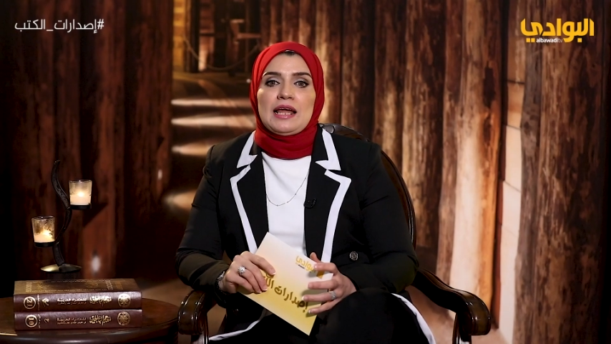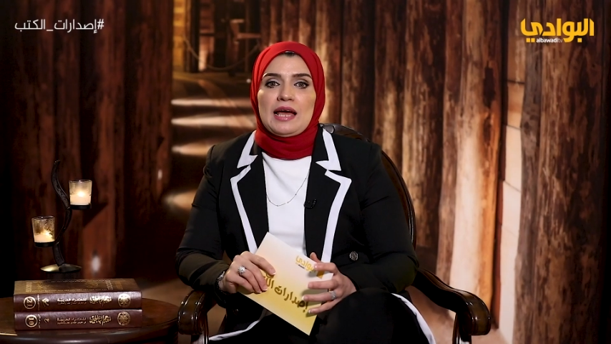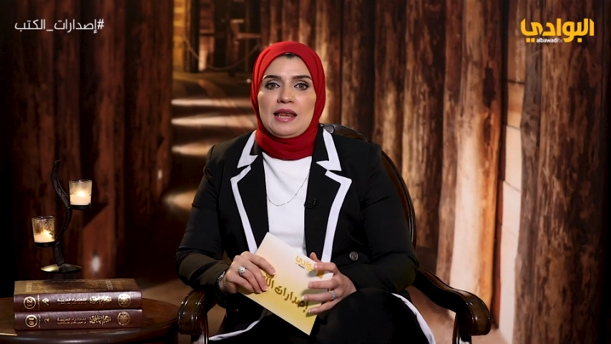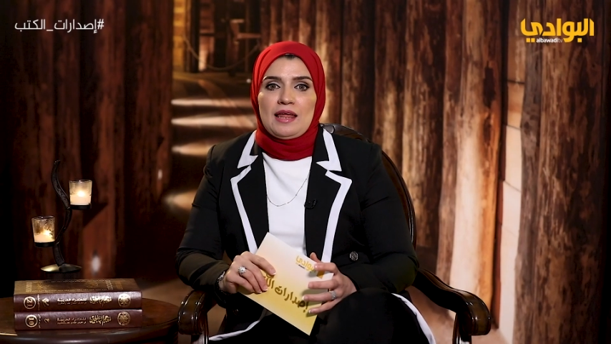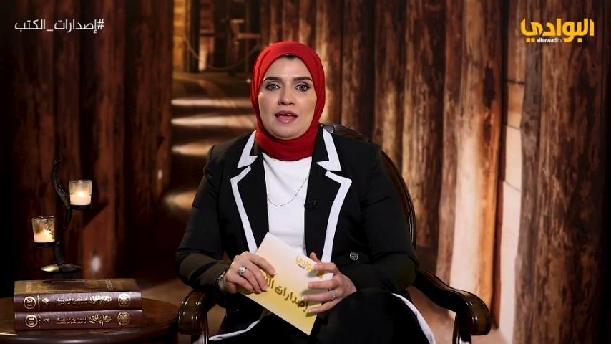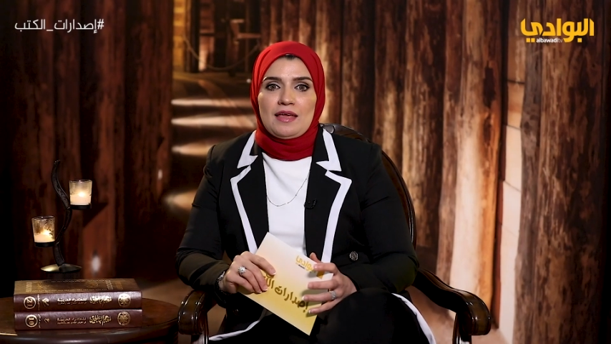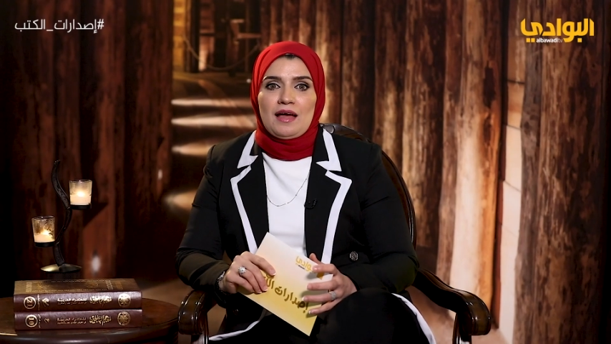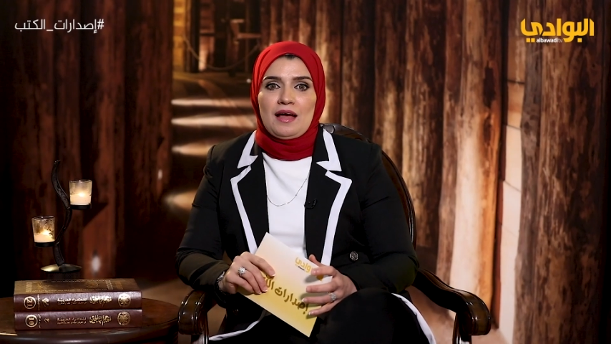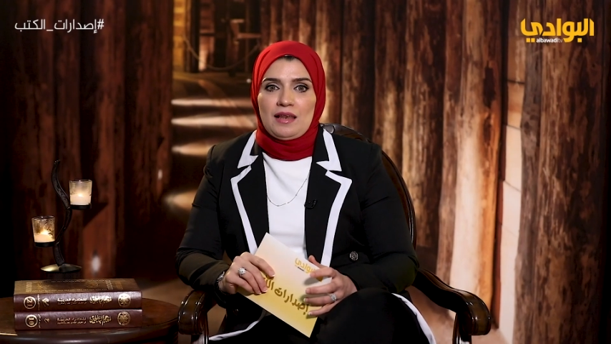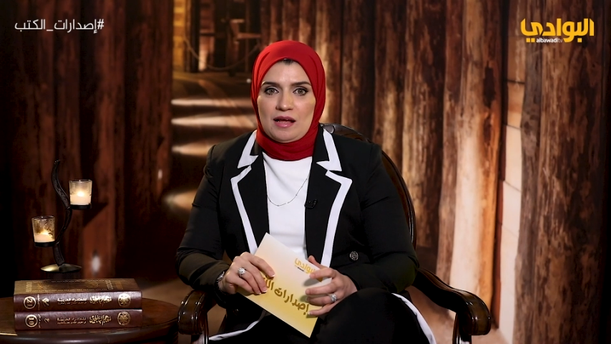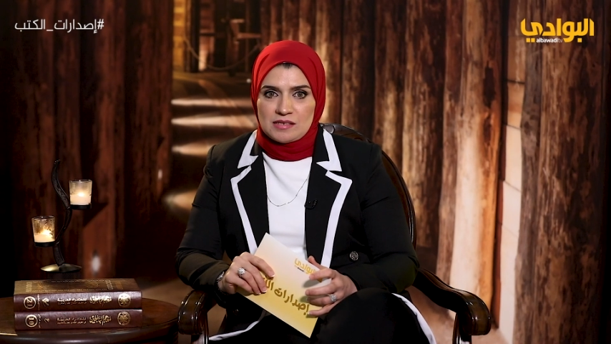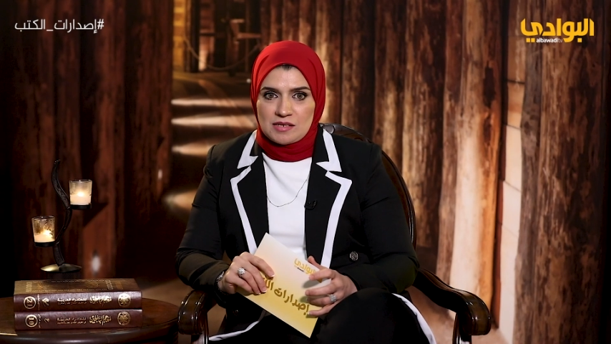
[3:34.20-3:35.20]

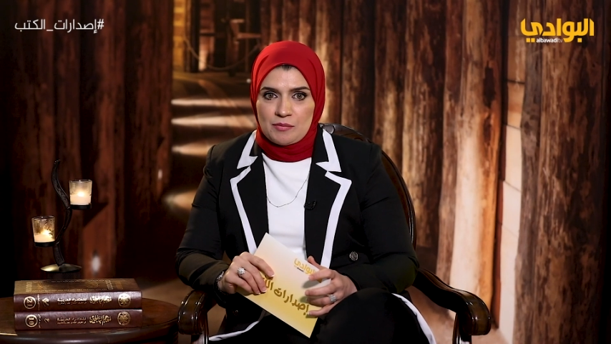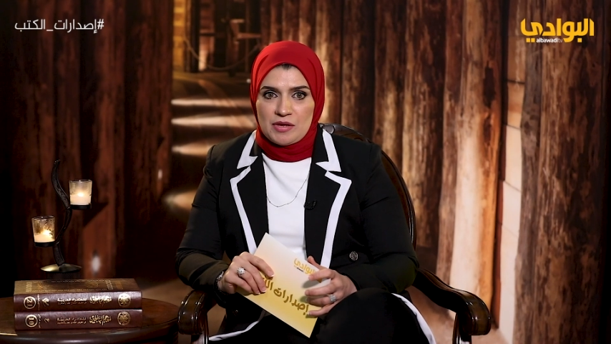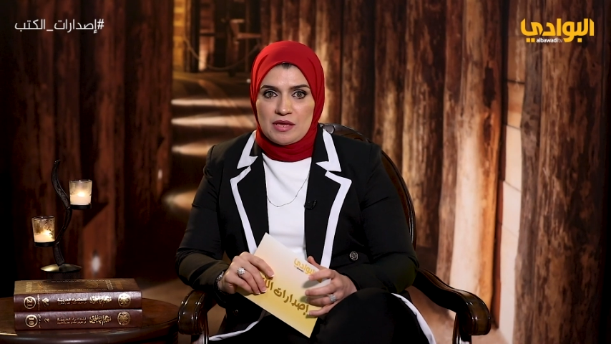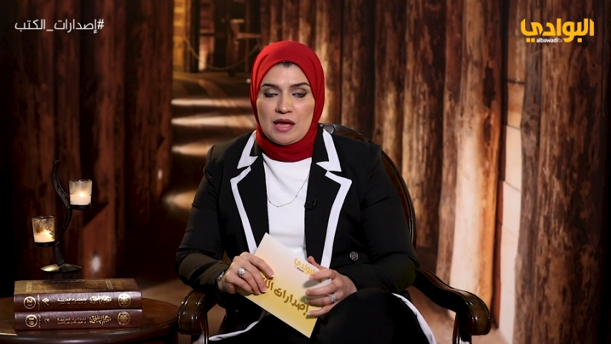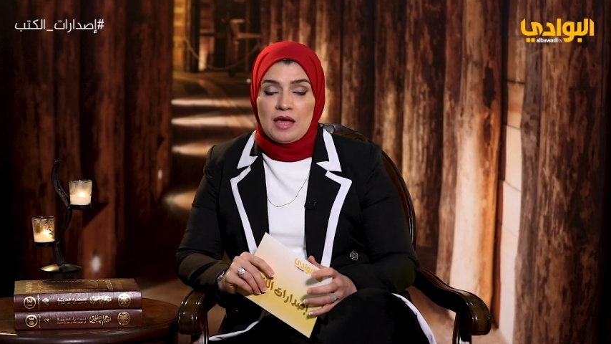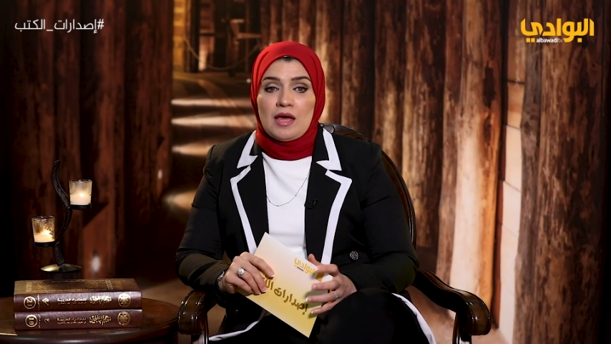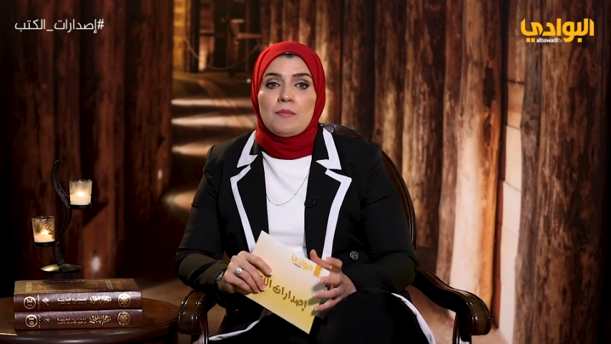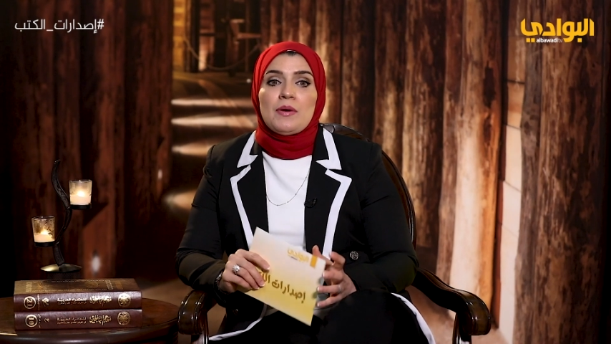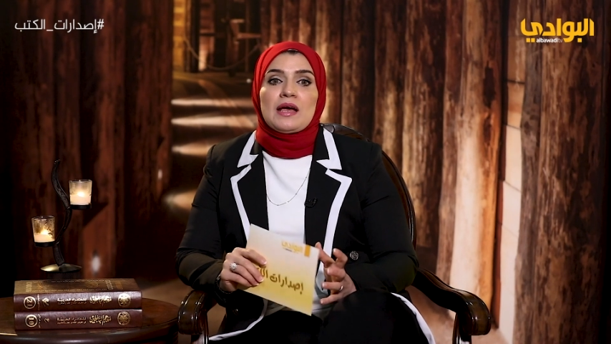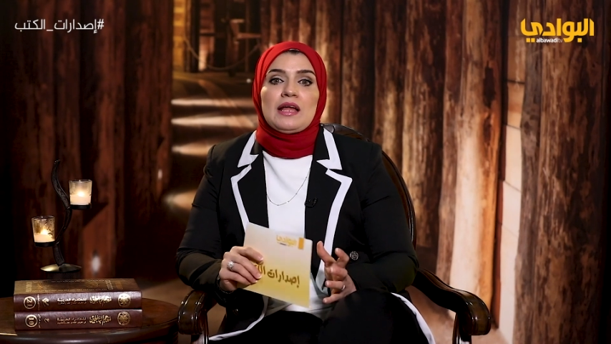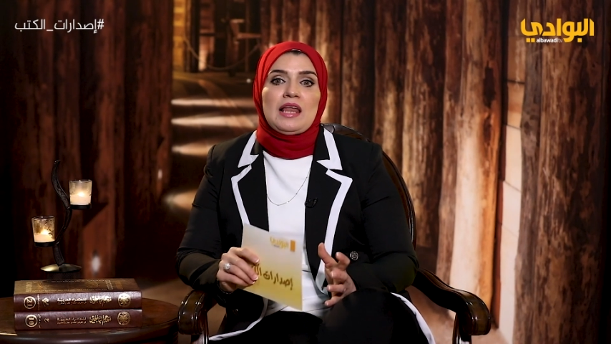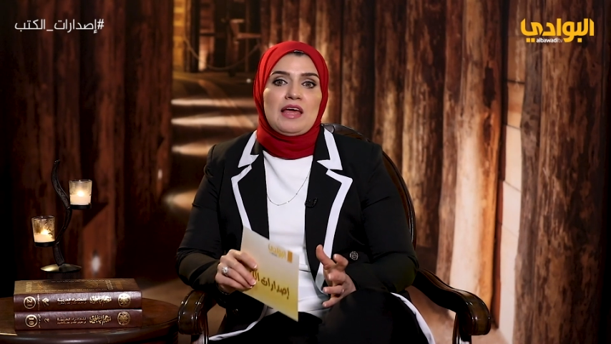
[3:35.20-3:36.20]
الخلايا العصبية
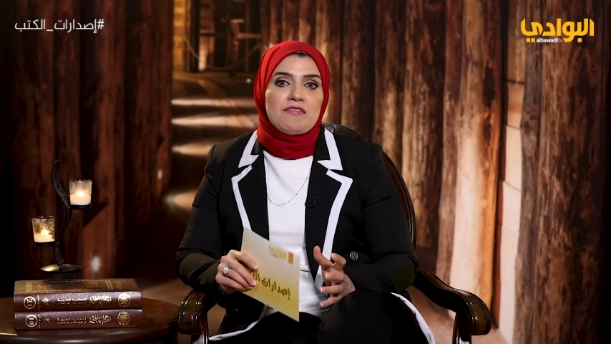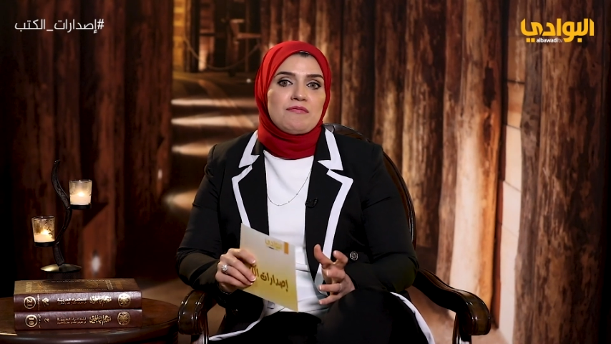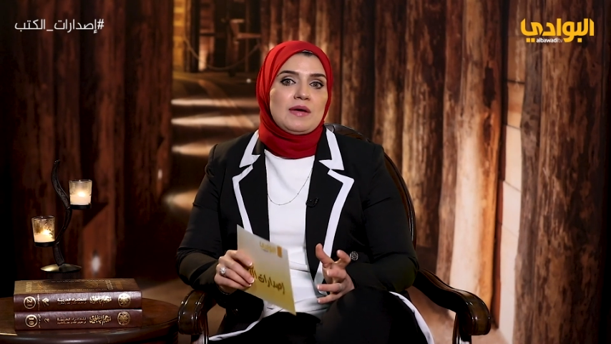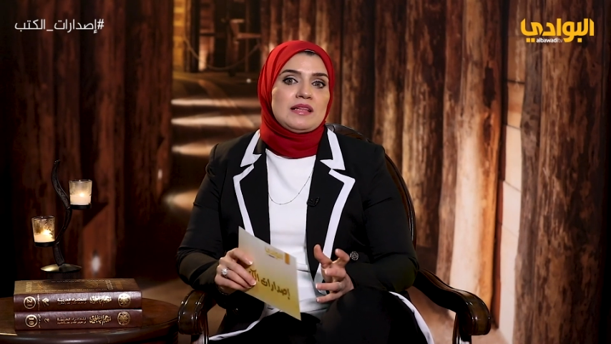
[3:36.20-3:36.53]
بخلاف